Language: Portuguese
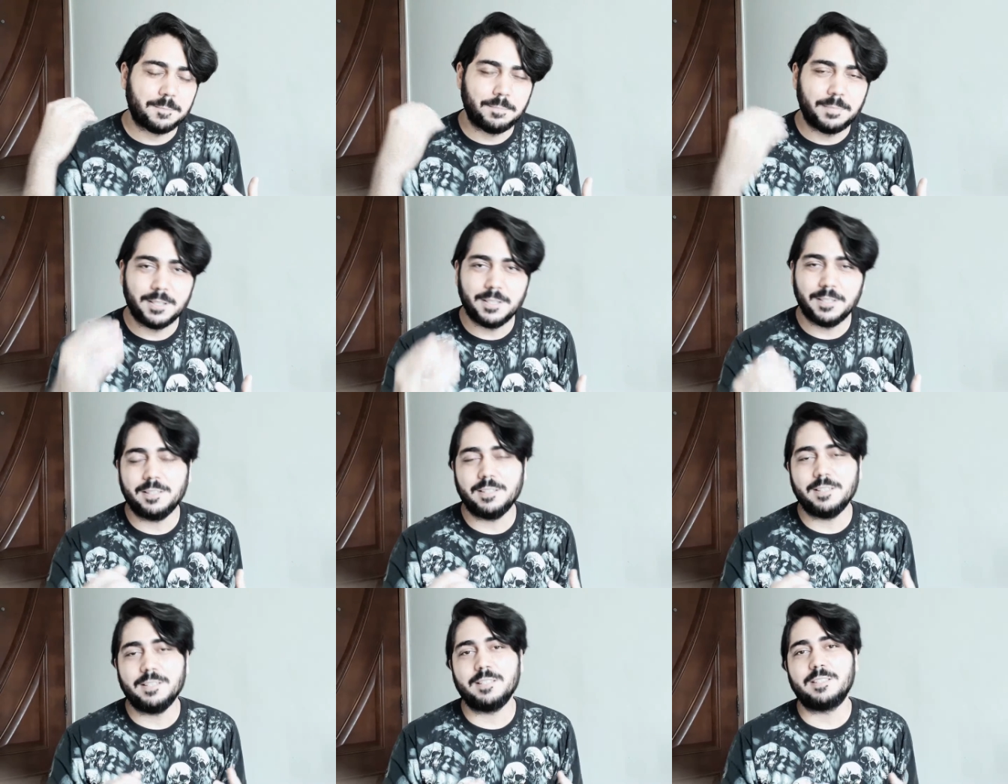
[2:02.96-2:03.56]

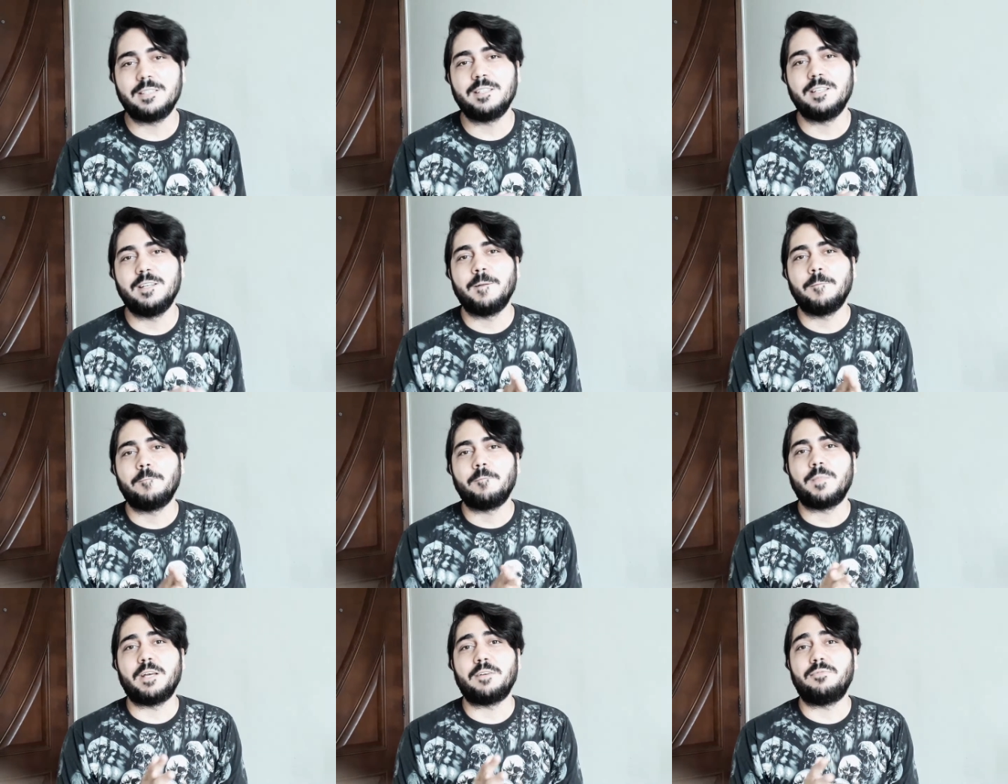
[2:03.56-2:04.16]
bandas
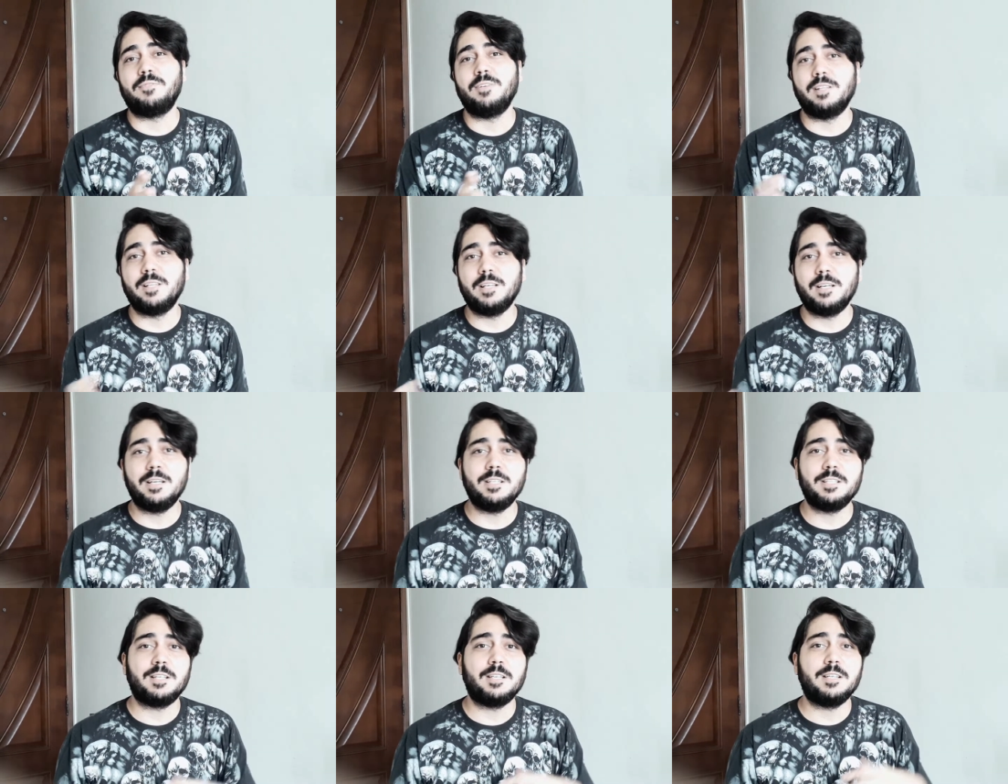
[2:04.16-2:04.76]
da
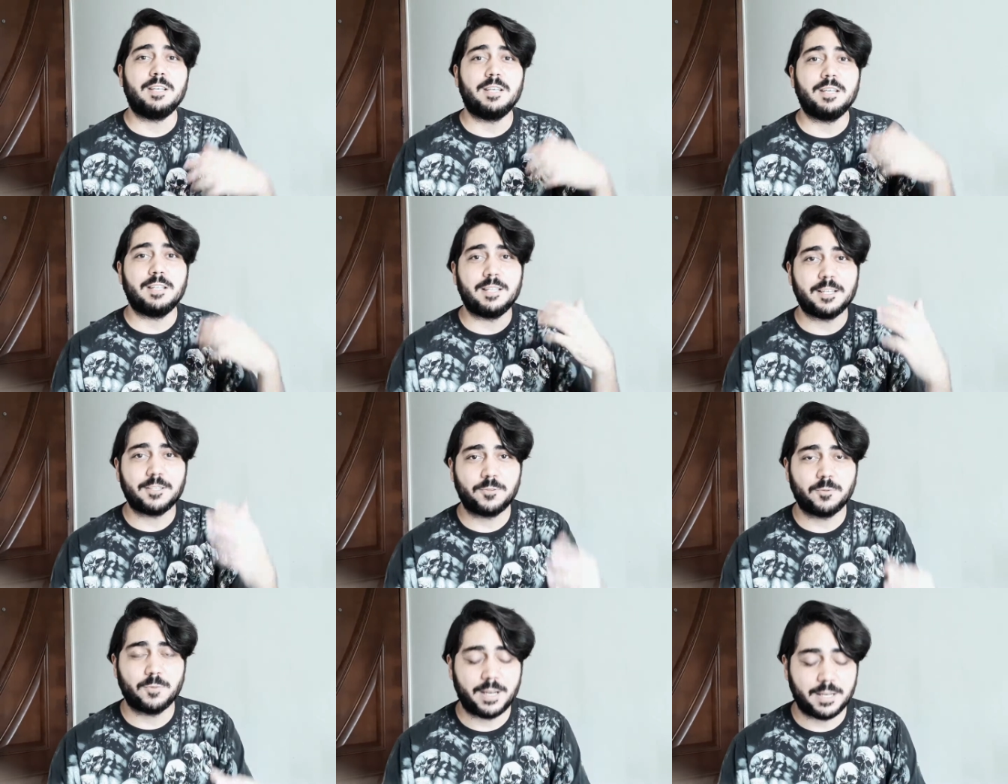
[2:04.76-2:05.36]
Finlândia e
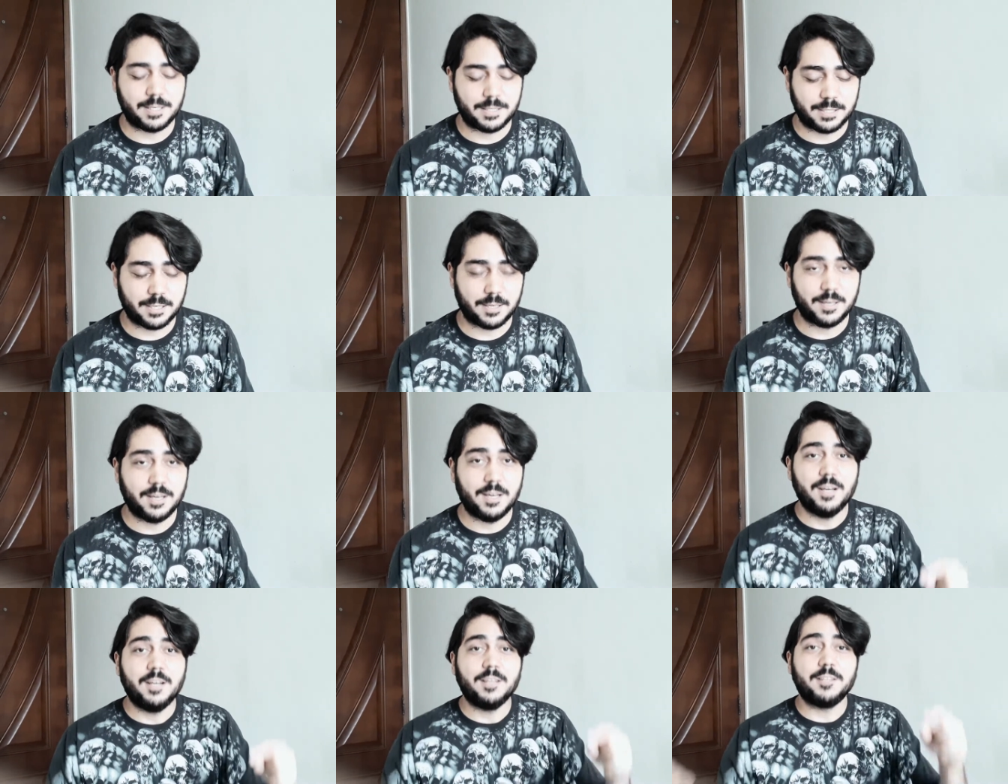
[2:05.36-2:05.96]
da
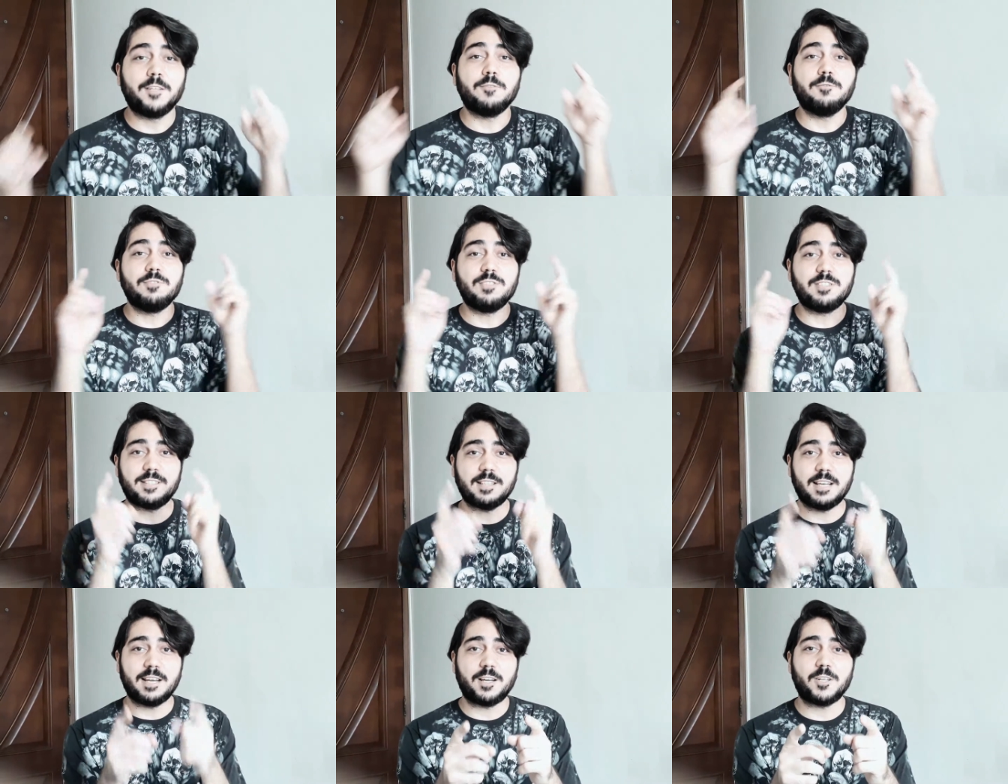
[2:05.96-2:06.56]
Suécia. Então
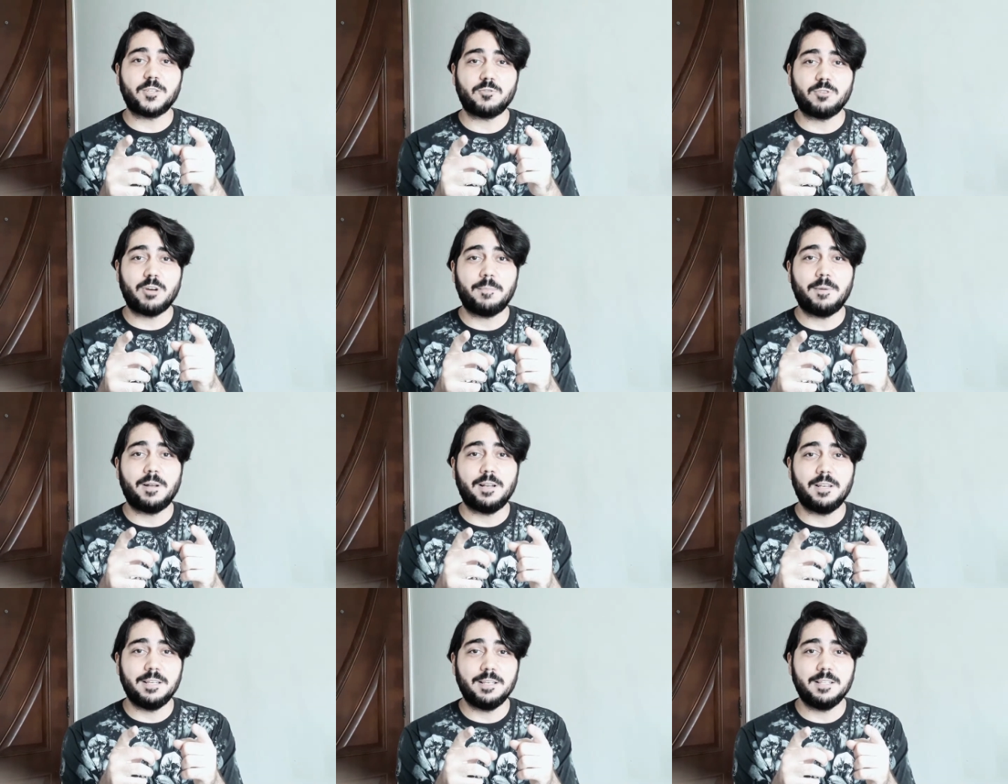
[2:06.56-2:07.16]
saca só a
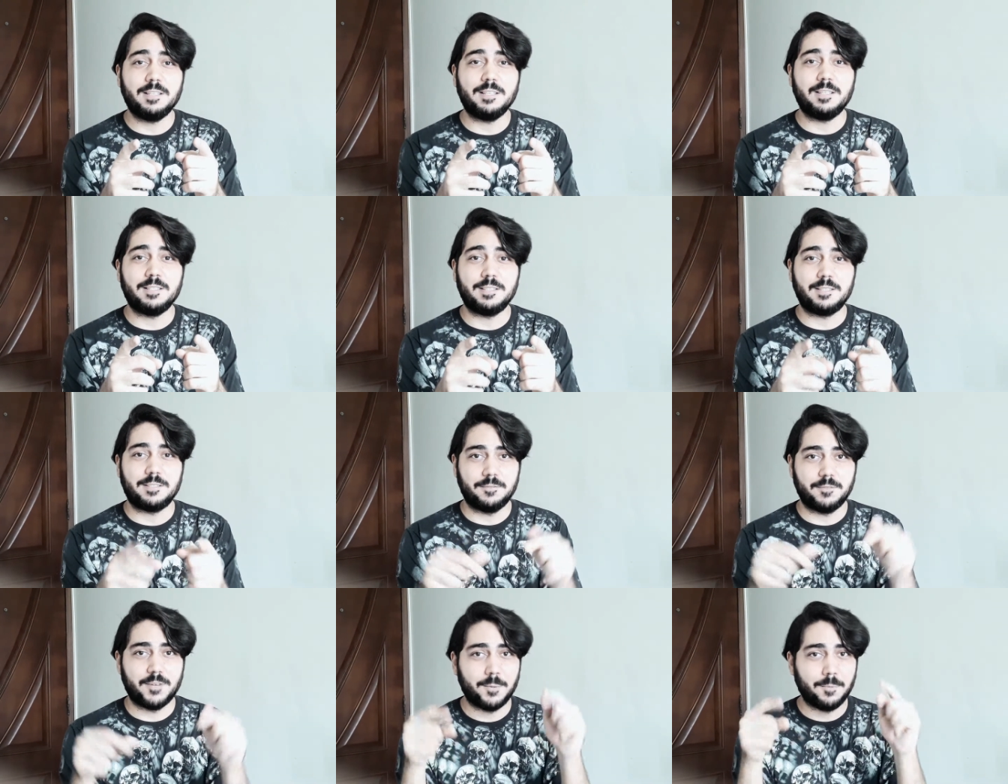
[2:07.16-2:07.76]
palhinha
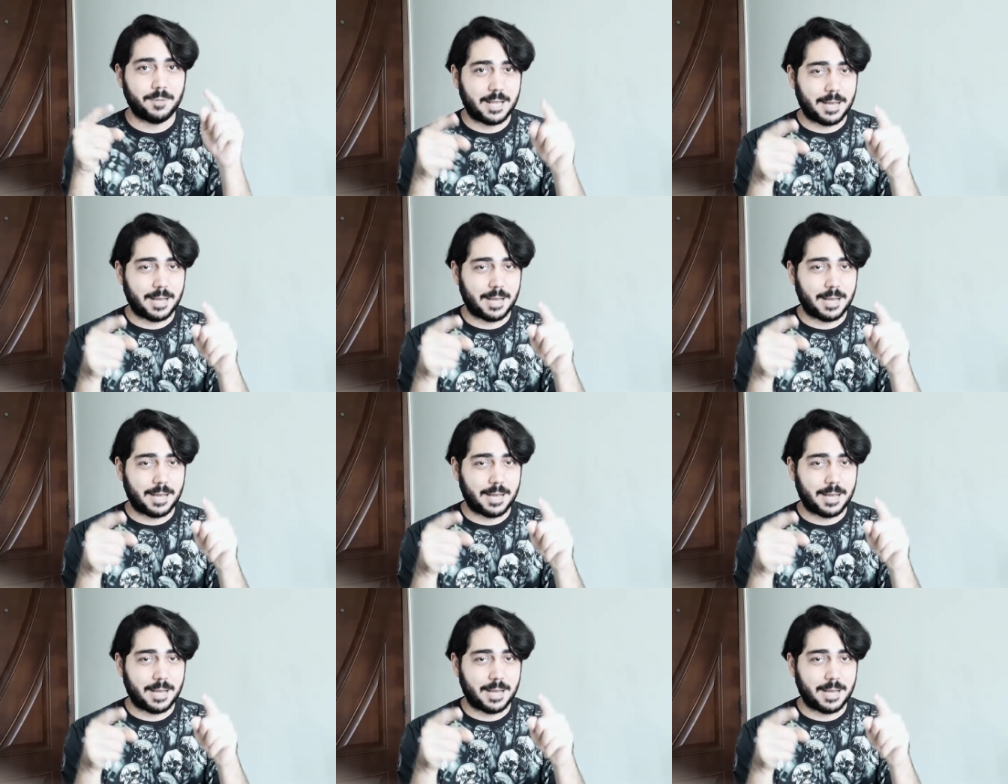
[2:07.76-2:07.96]
deles. Vamos